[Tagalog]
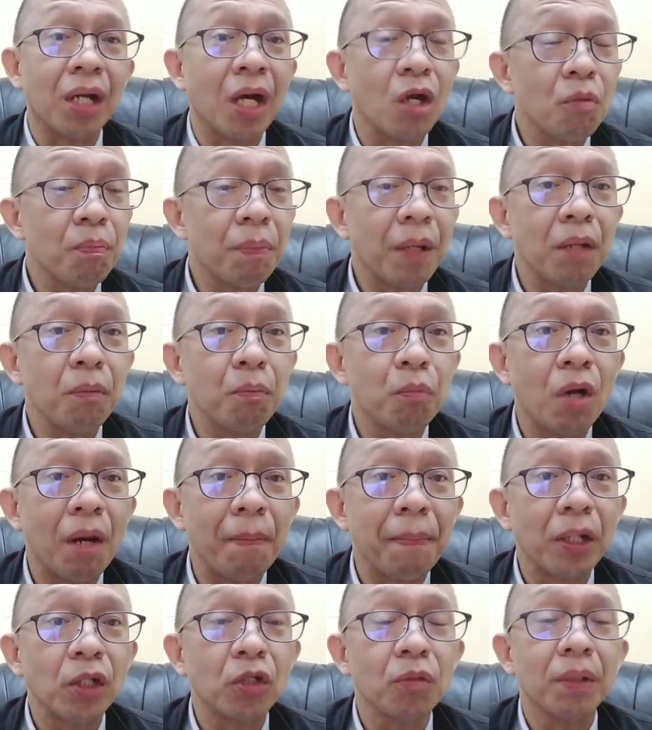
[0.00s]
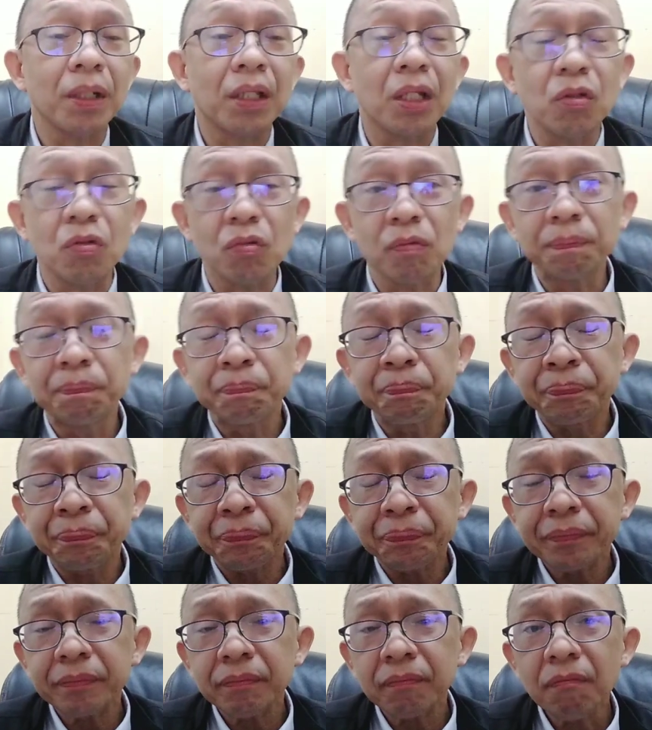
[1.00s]
Ganun pa rin po ha, pag dumating yung
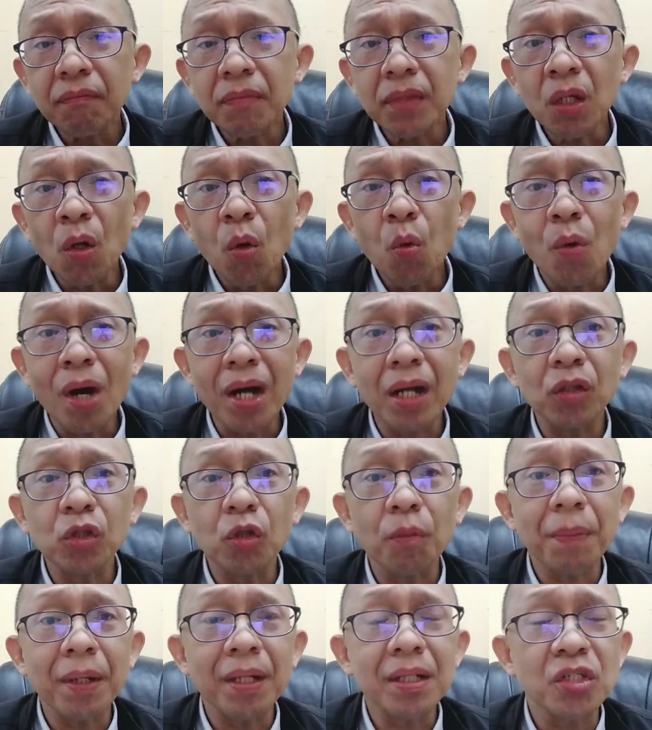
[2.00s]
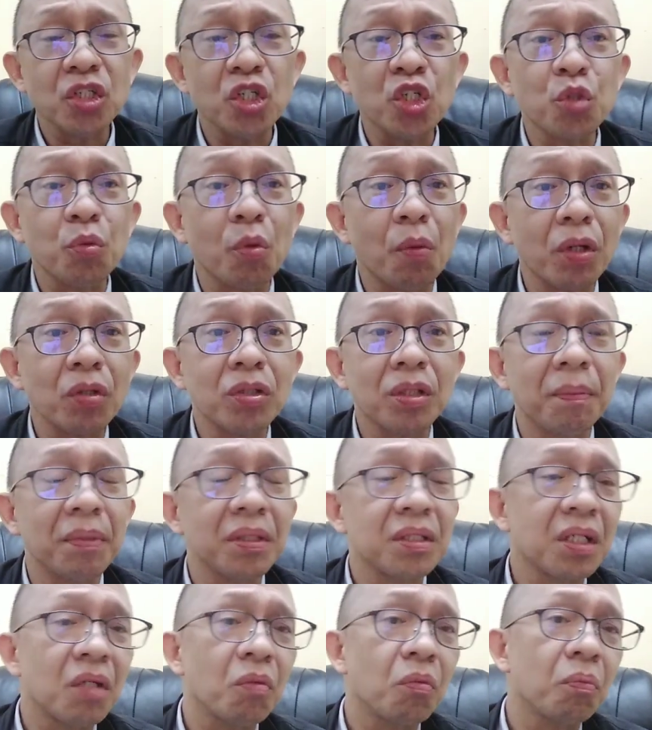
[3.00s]
warrant of arrest, sir, huwag
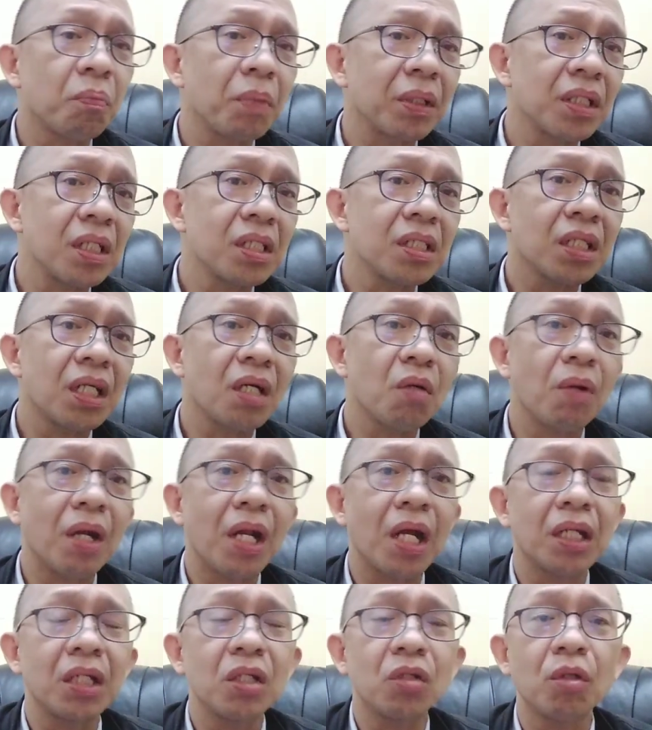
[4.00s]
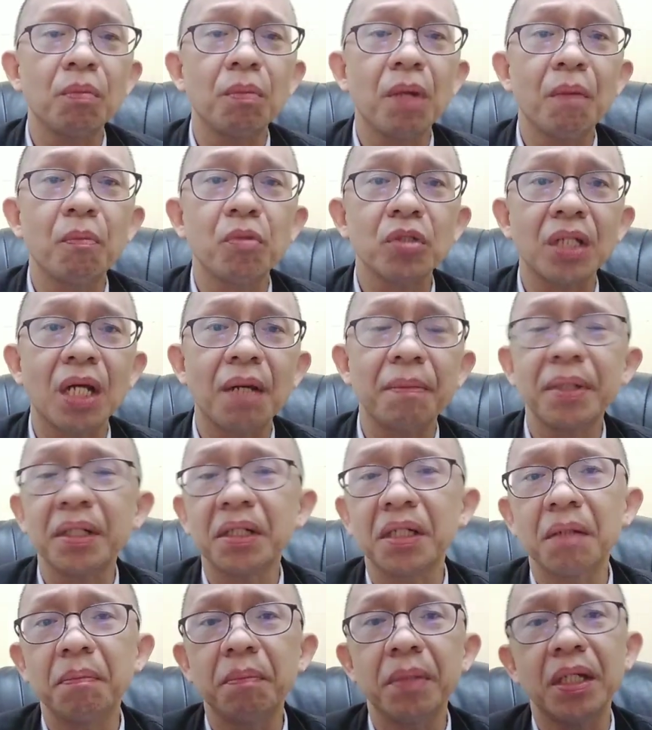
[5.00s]
sabihin, sir, pasensya na, wala dito yung mga po sa
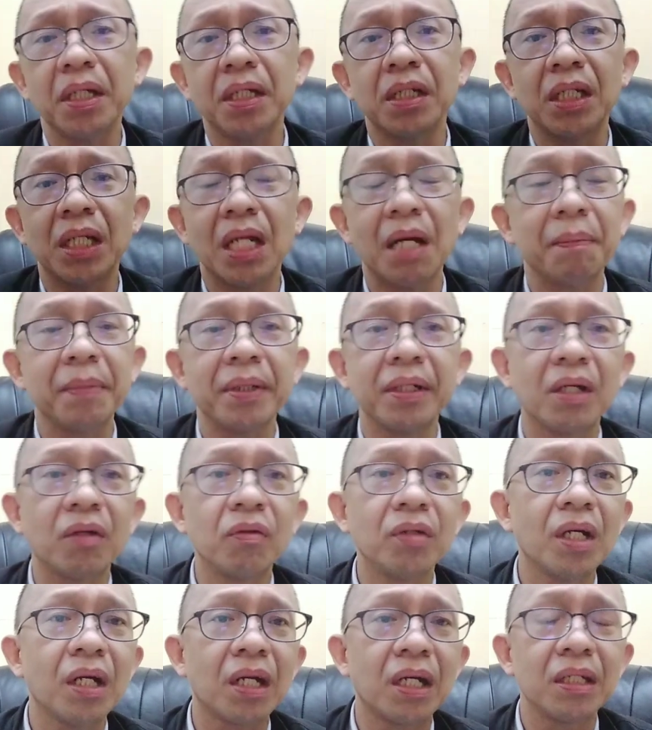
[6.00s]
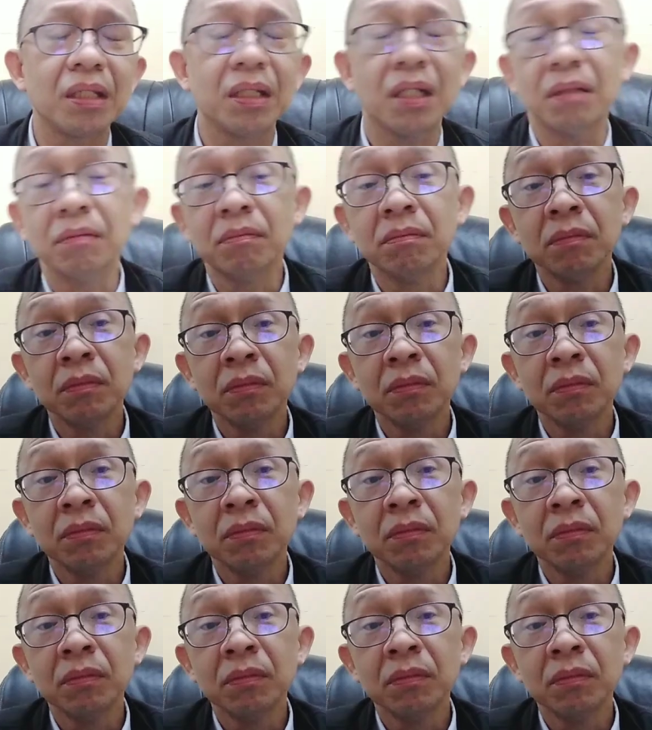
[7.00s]
amin gabi, hindi namin ano yan, ganyan.